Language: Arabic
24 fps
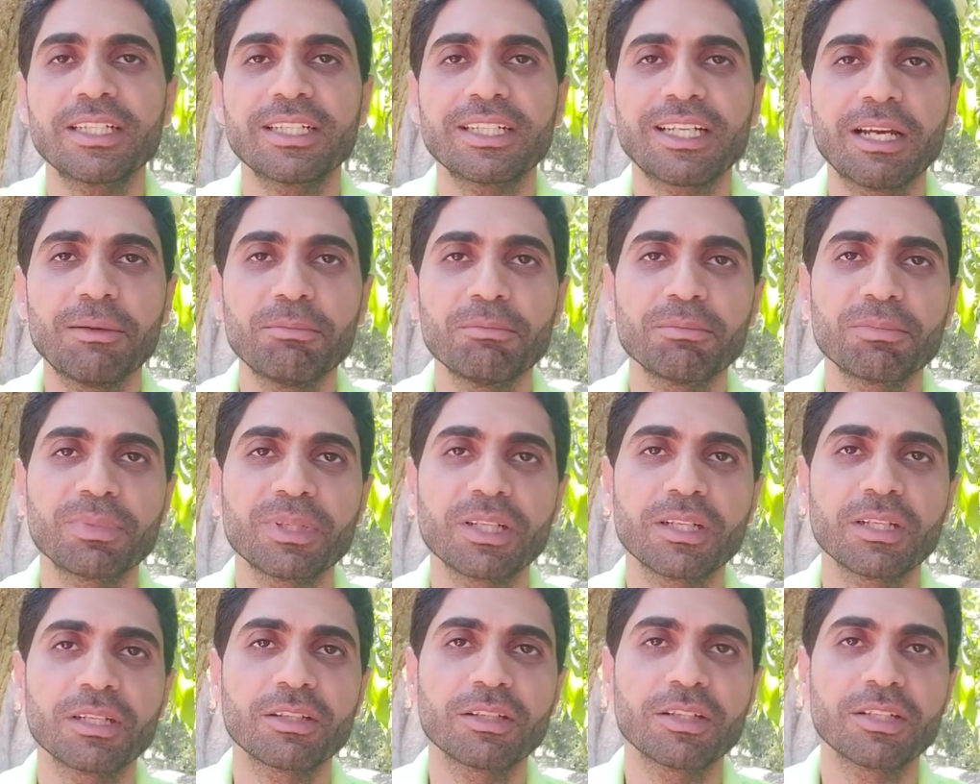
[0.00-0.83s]
جنب
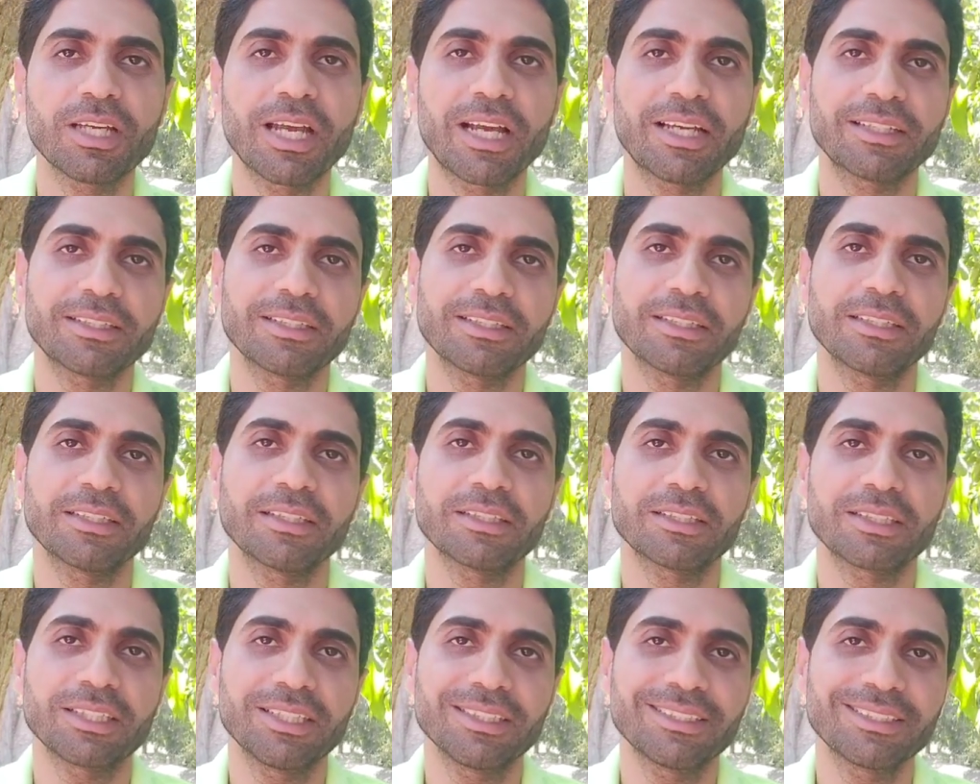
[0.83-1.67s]

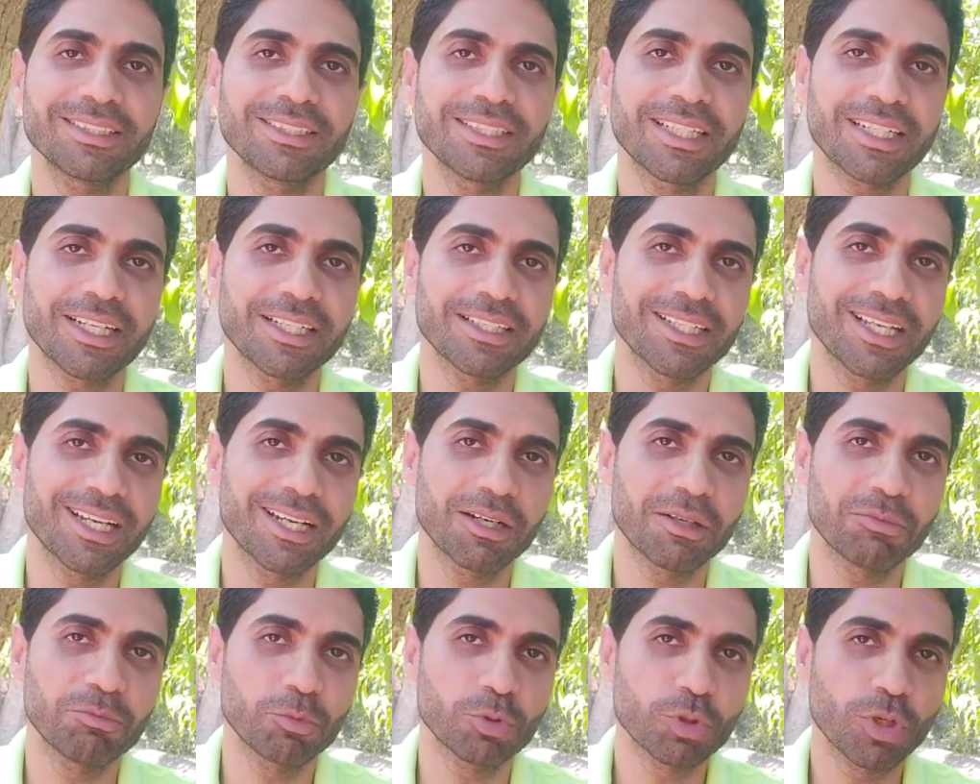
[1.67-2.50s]
يعني تحس ان هي
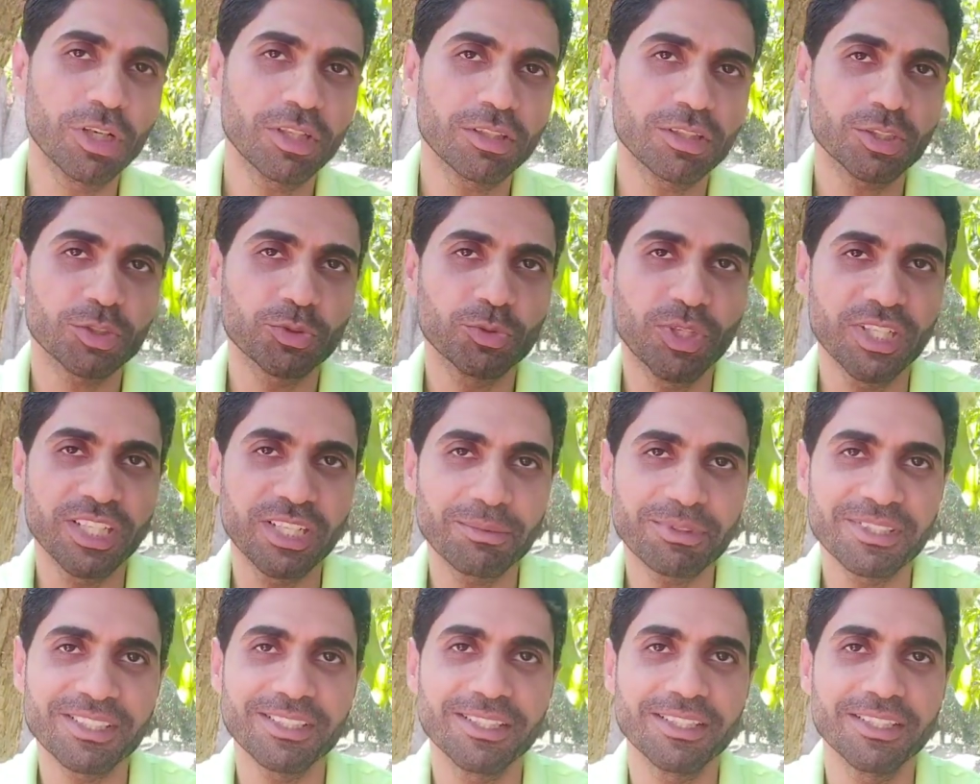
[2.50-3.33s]
كانها مناقضه
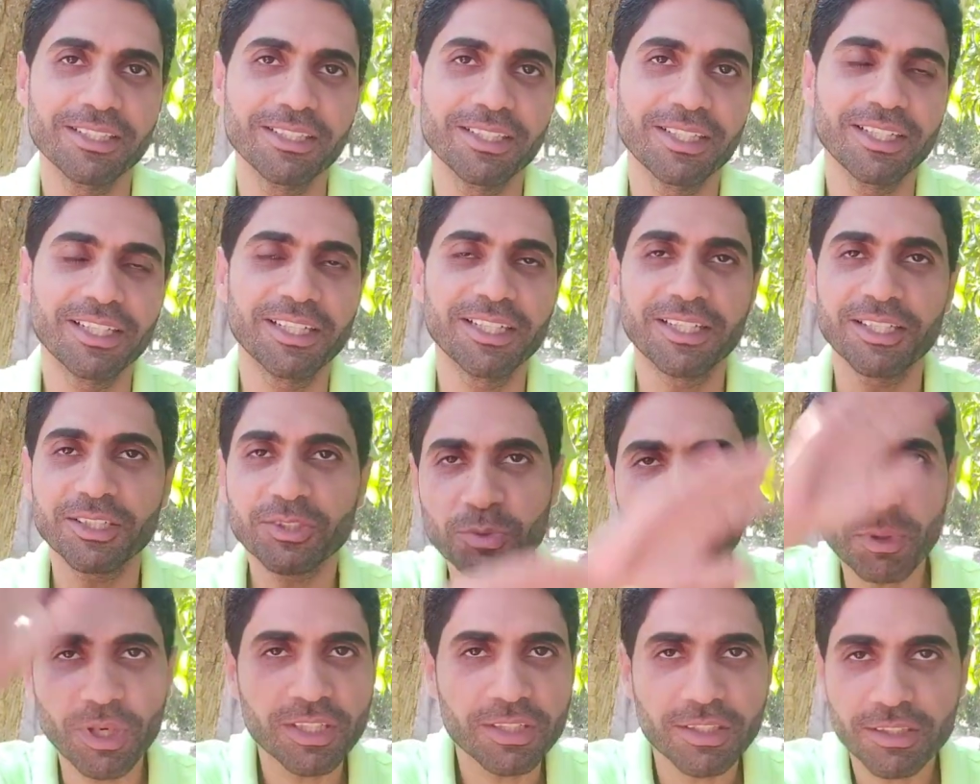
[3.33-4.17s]
شويه بس هي
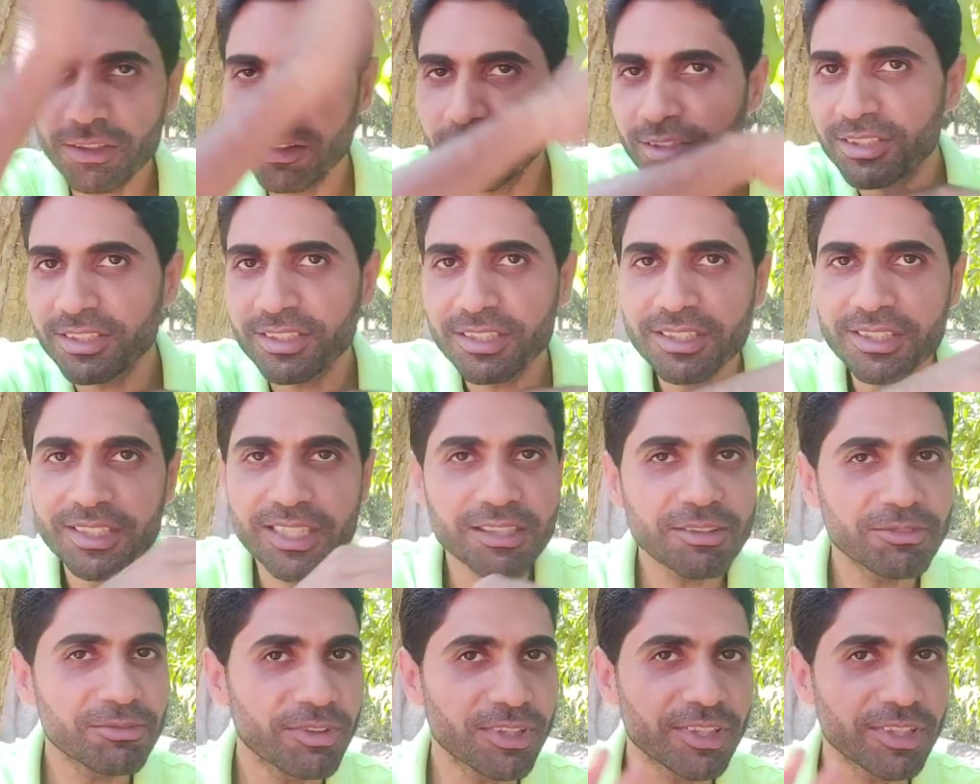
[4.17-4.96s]
سبحان الله دي كانت